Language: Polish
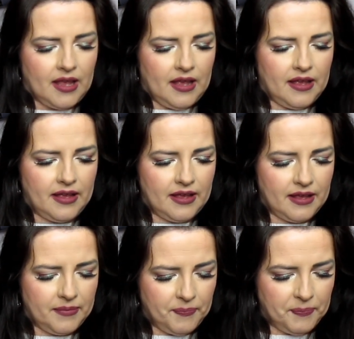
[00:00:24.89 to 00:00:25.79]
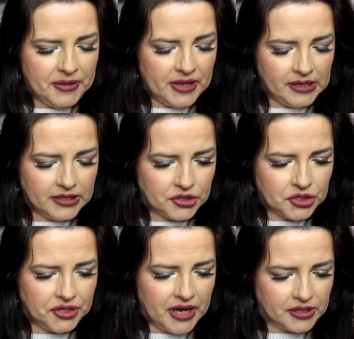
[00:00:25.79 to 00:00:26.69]
E, pytań jest
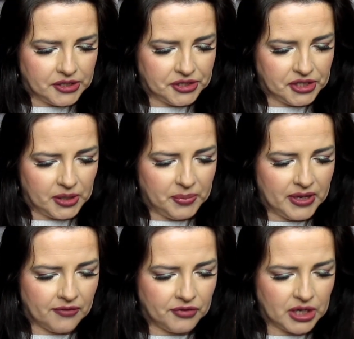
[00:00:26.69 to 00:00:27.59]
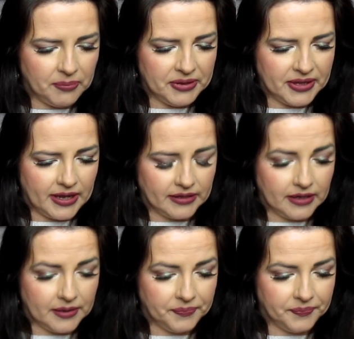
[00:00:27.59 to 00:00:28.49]
13. Pierwsze
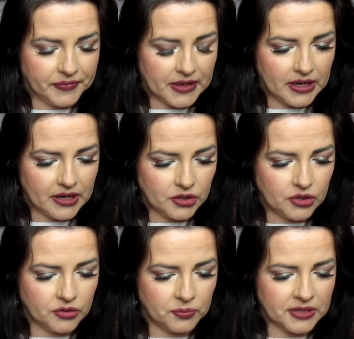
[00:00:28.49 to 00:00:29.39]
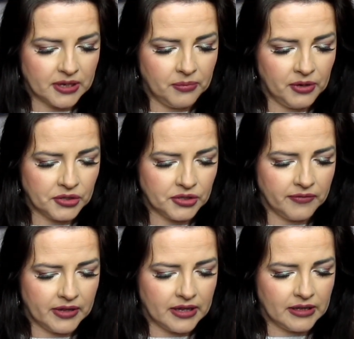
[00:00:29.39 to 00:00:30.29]
pytanie. Czy subskrybujesz
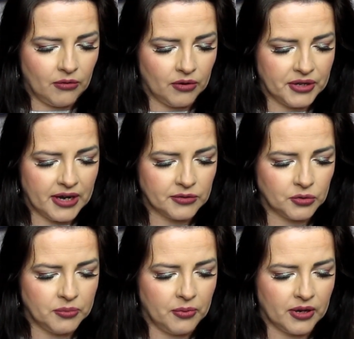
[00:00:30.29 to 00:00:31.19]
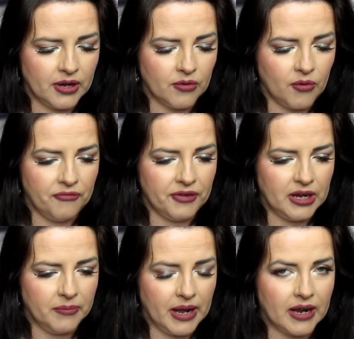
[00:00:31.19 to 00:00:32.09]
nowy kanał od razu, czy po kilku
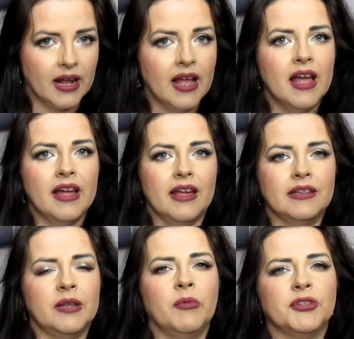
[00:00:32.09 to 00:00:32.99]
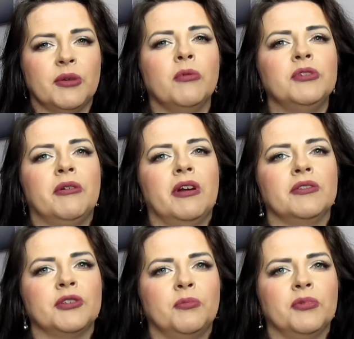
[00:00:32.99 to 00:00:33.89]
filmach? Ja jestem osobą
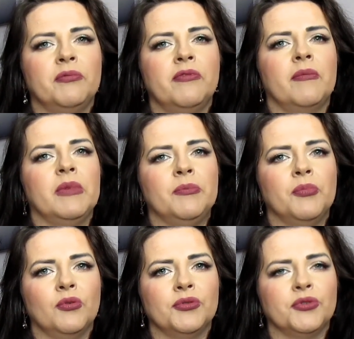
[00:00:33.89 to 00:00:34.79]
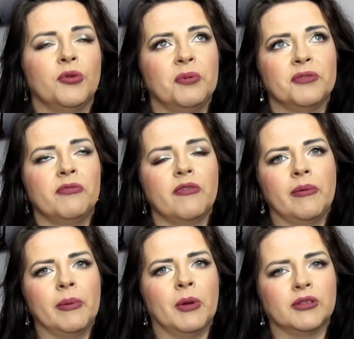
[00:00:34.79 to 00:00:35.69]
działającą pod wpływem impulsu, pod
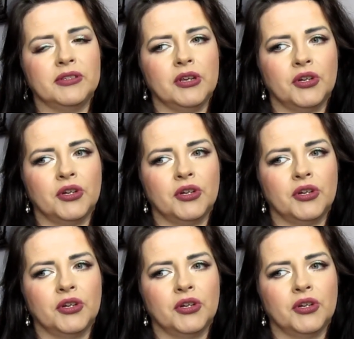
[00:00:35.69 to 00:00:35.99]
wpływem emocji.